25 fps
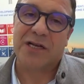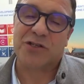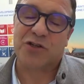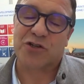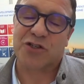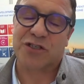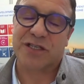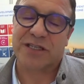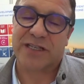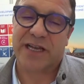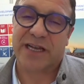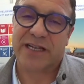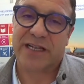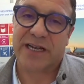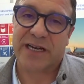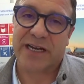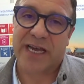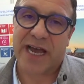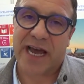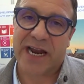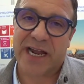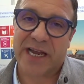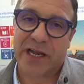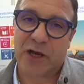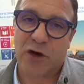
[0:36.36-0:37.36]
società
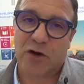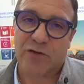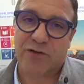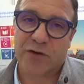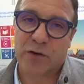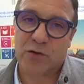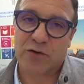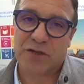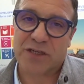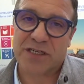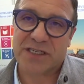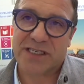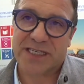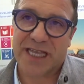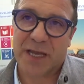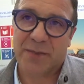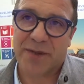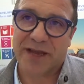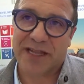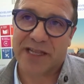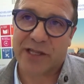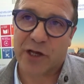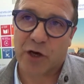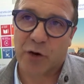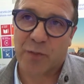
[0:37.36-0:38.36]
italiana che offre un sistema
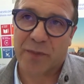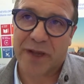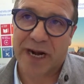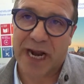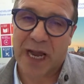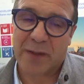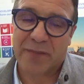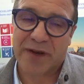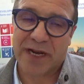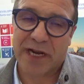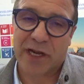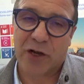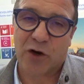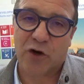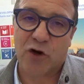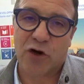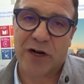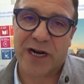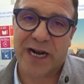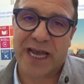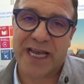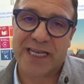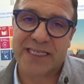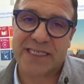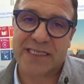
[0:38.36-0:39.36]
interoperabile
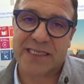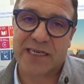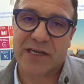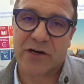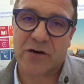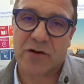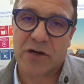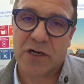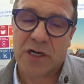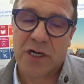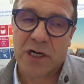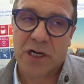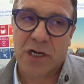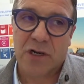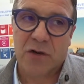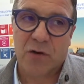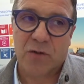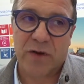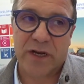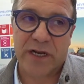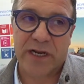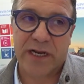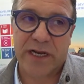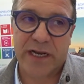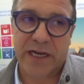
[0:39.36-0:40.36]
con l'estero,
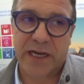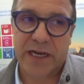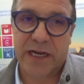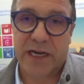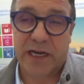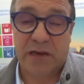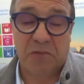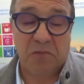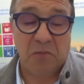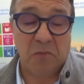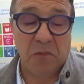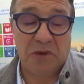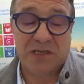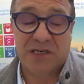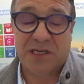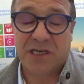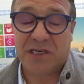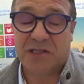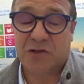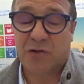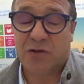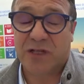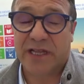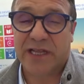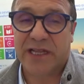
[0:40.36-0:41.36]
quindi
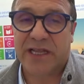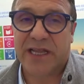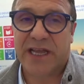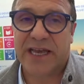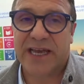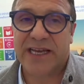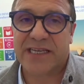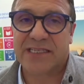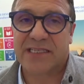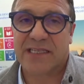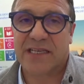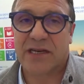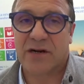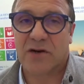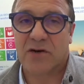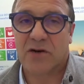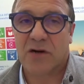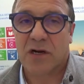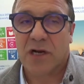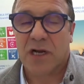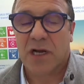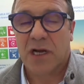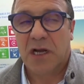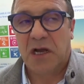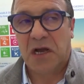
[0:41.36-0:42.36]
qualsiasi utente estero
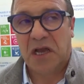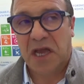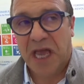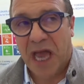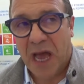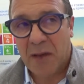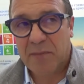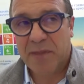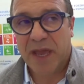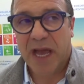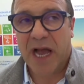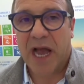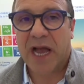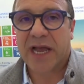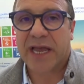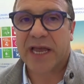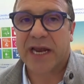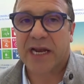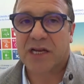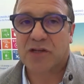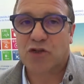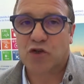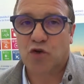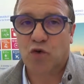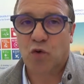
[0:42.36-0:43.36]
che abbia anche
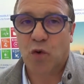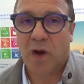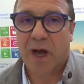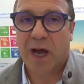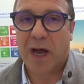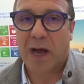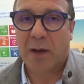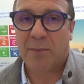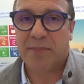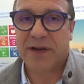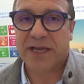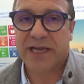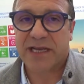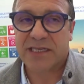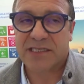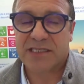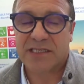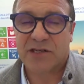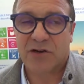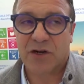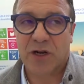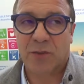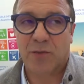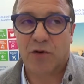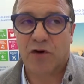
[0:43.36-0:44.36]
la sua
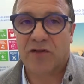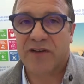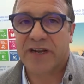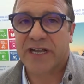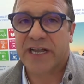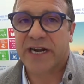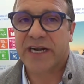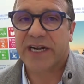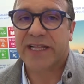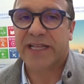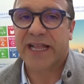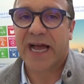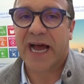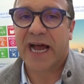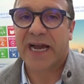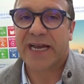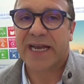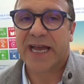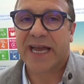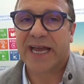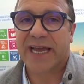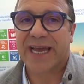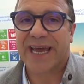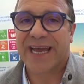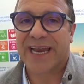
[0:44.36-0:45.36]
applicazione può venire in
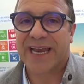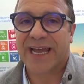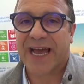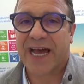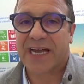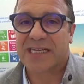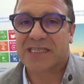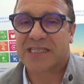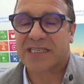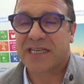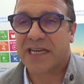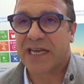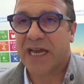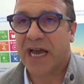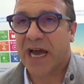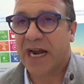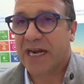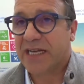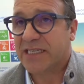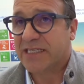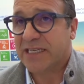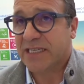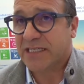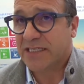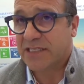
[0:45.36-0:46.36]
Italia e caricarsi
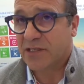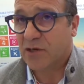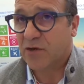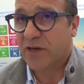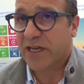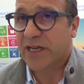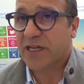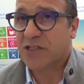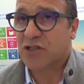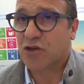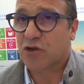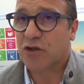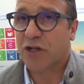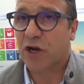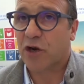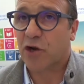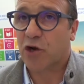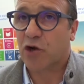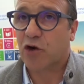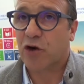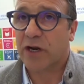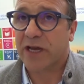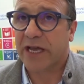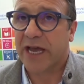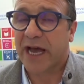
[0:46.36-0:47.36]
alle stazioni che sono da noi
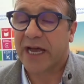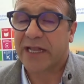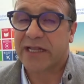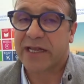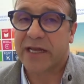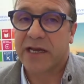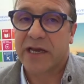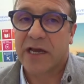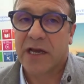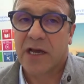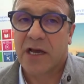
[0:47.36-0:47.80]
collegate.